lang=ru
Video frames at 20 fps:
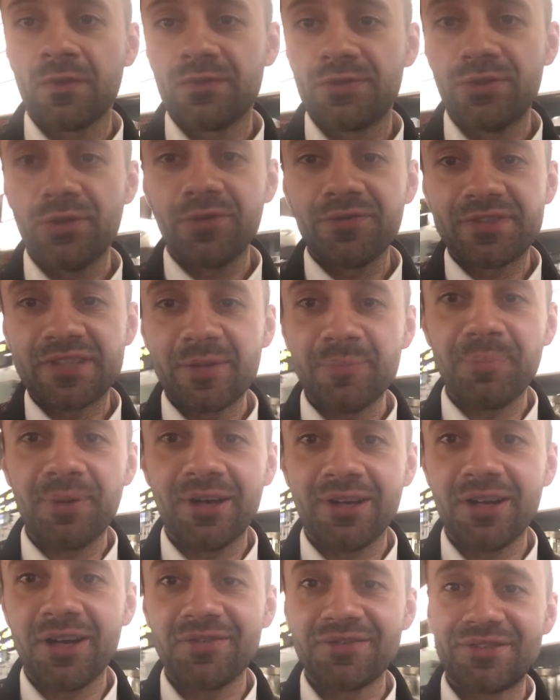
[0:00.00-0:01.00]
Все, всем
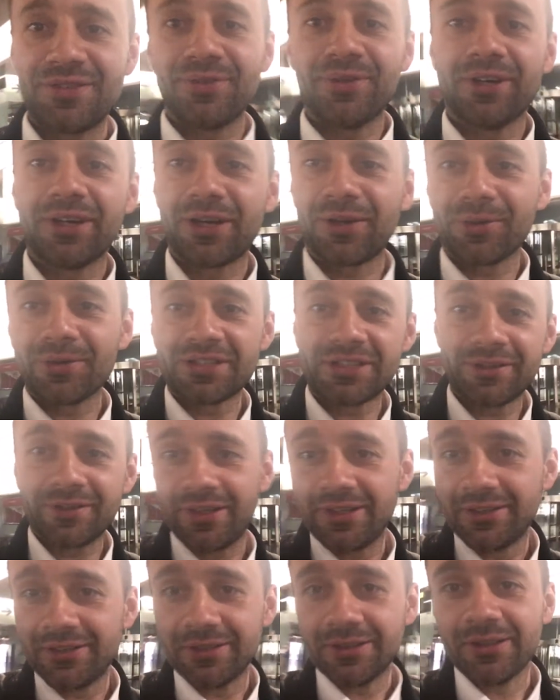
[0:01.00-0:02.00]
пока, всего
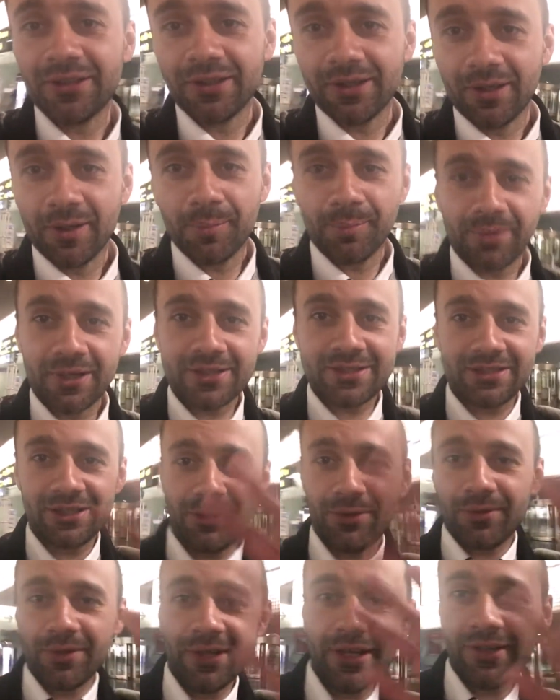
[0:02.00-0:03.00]
хорошего.
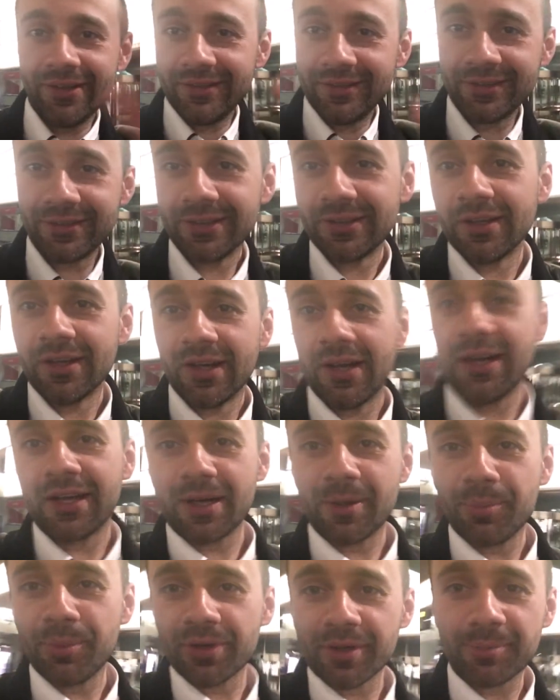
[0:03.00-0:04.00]
Барселона,
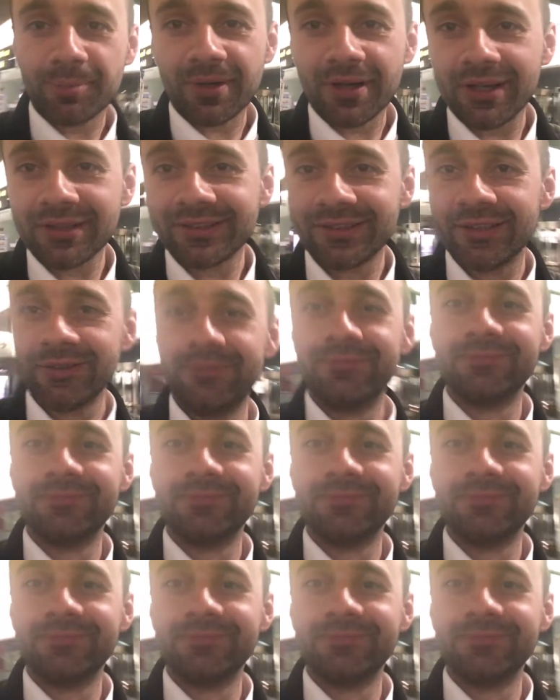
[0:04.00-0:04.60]
аэропорт Прат,